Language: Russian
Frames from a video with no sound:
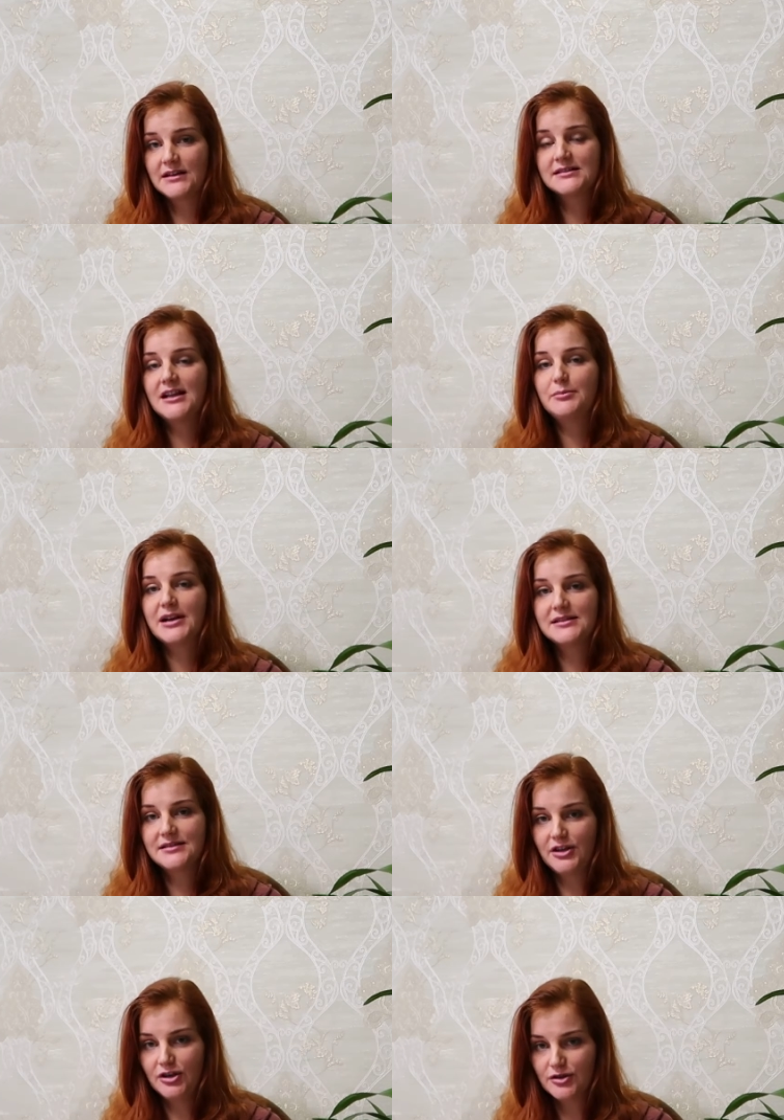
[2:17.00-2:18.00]

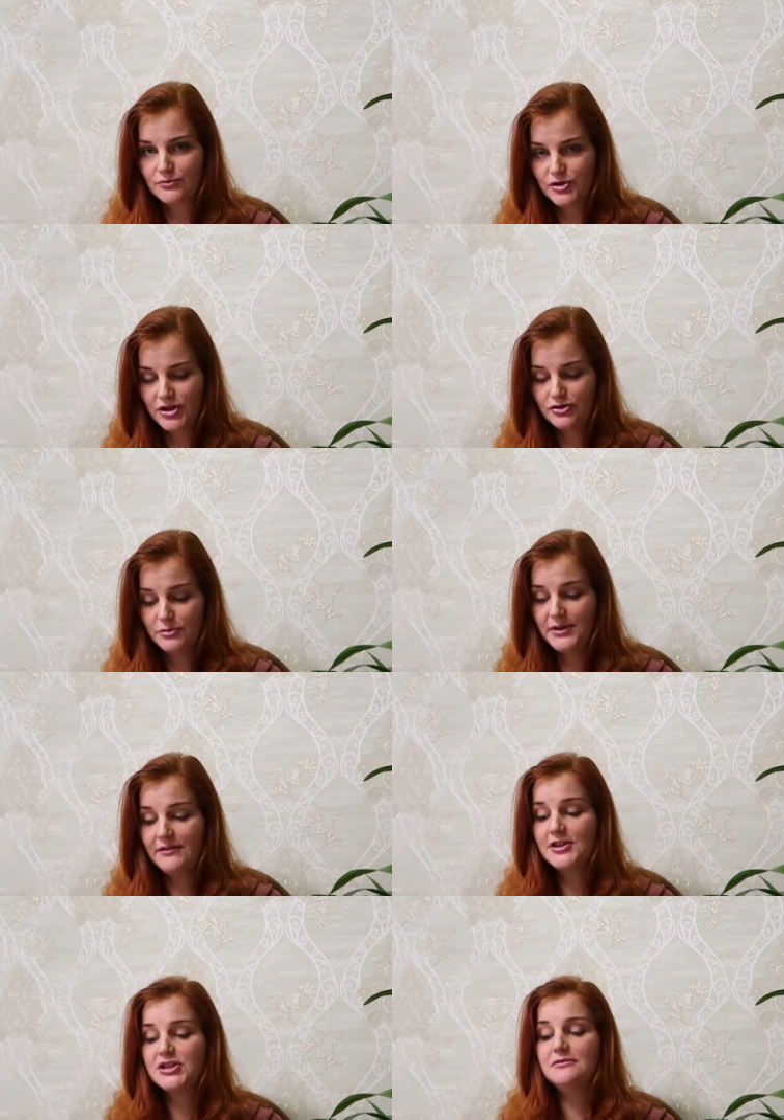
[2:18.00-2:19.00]
разнообразные игрушки, чтобы
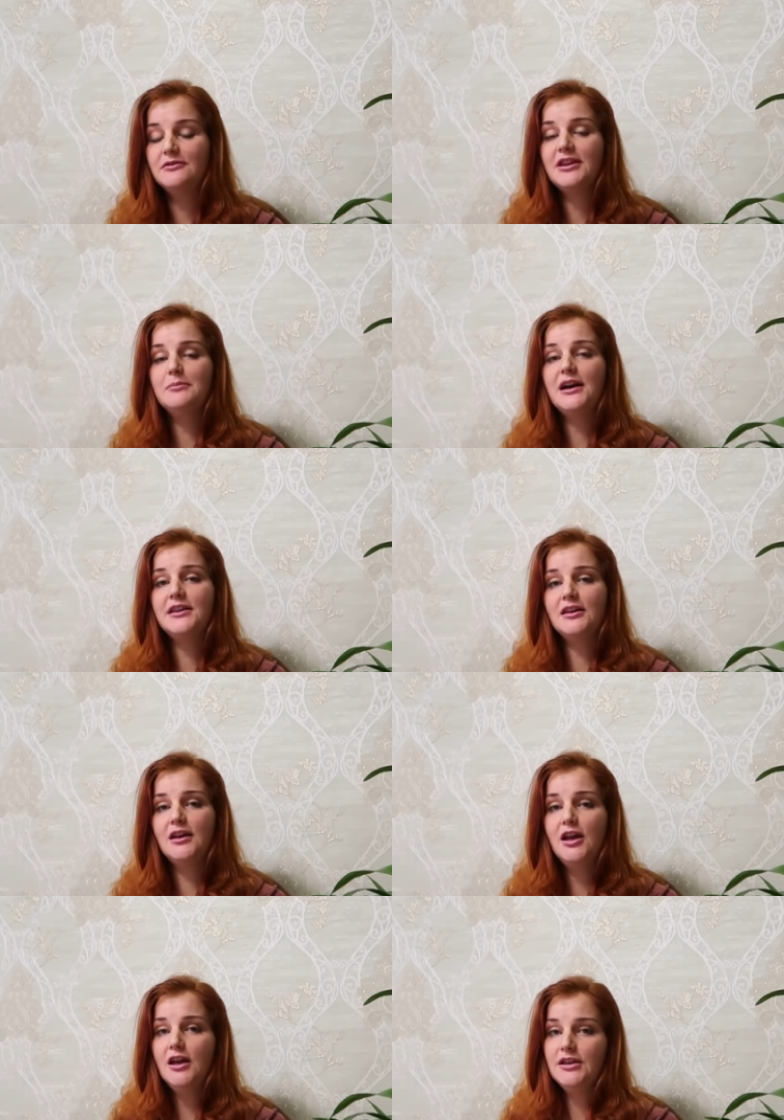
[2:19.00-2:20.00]
привлечь его внимание,
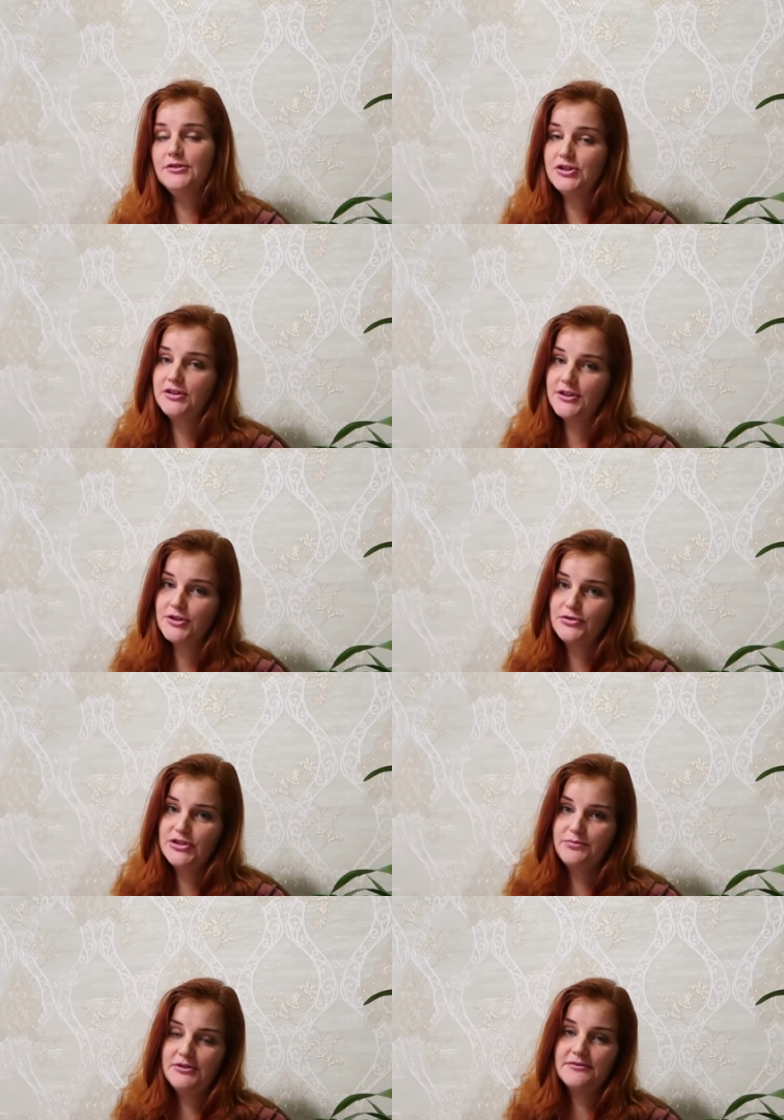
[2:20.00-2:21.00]
и очень хорошо
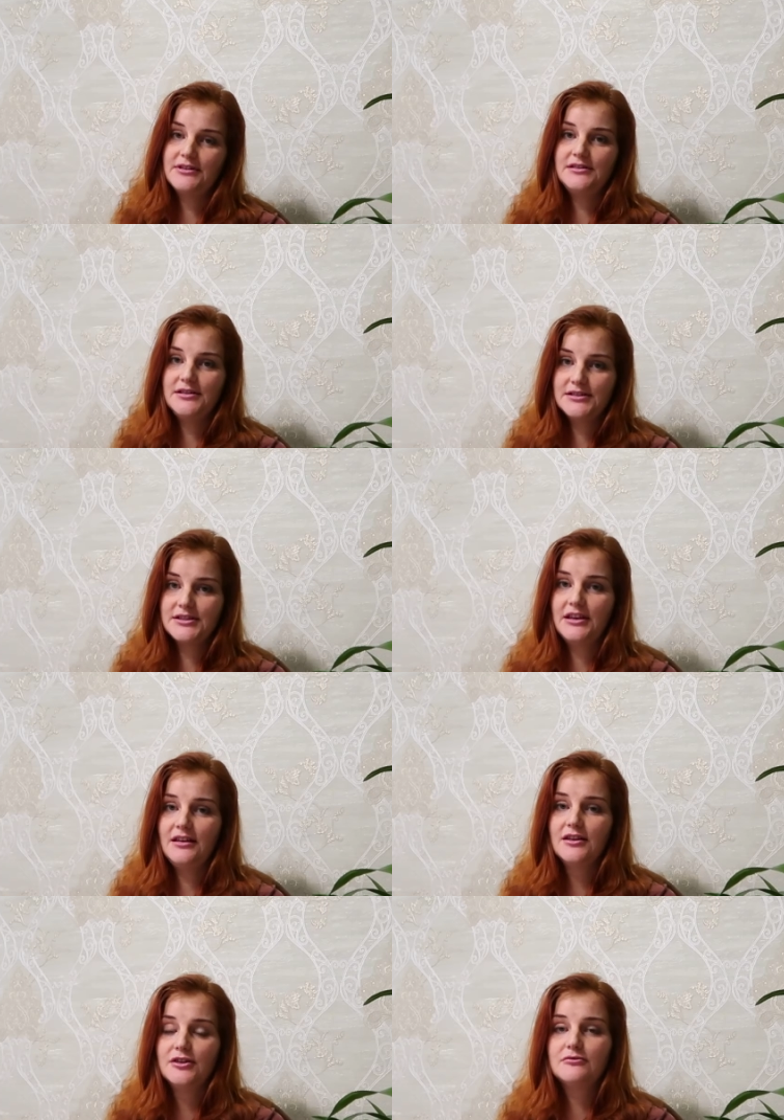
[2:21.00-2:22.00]
использовать
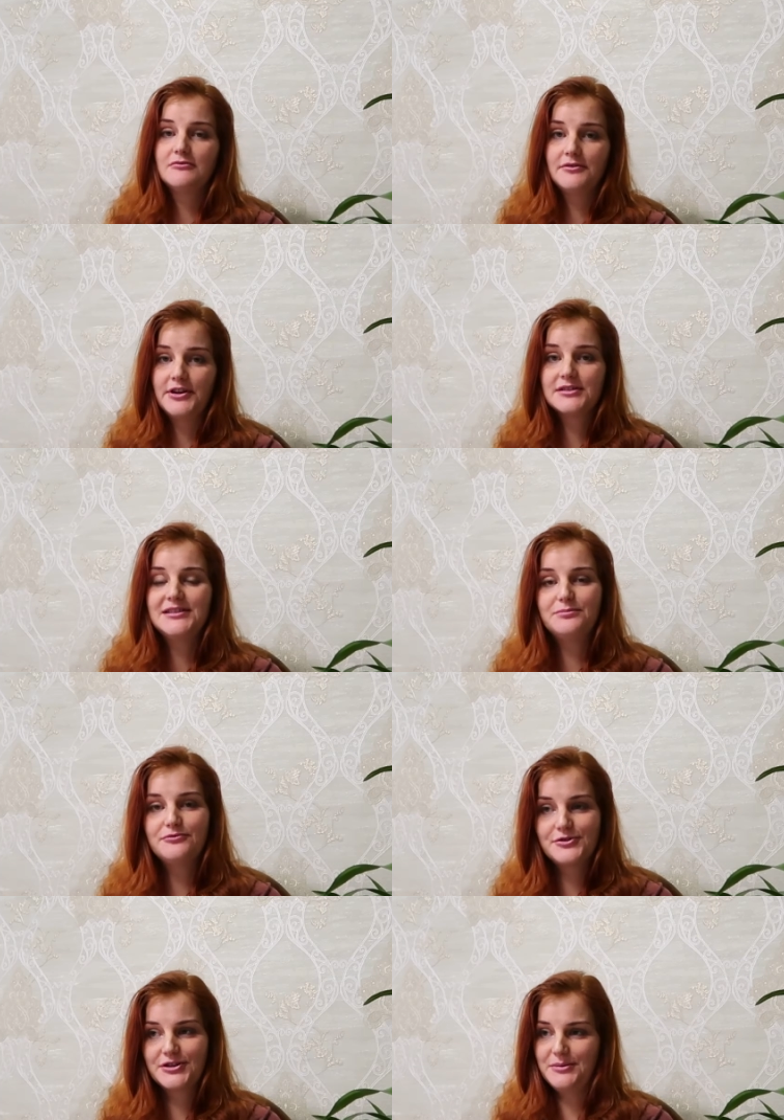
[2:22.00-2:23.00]
детский коврик с
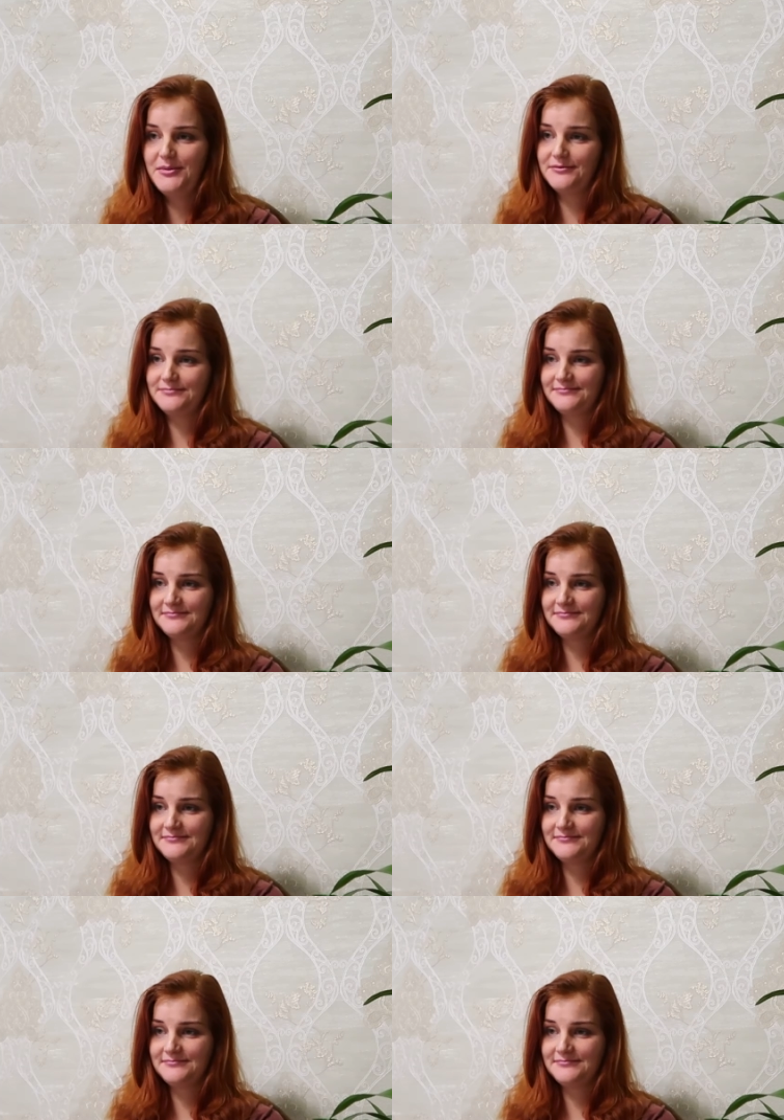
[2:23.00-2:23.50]
липучками.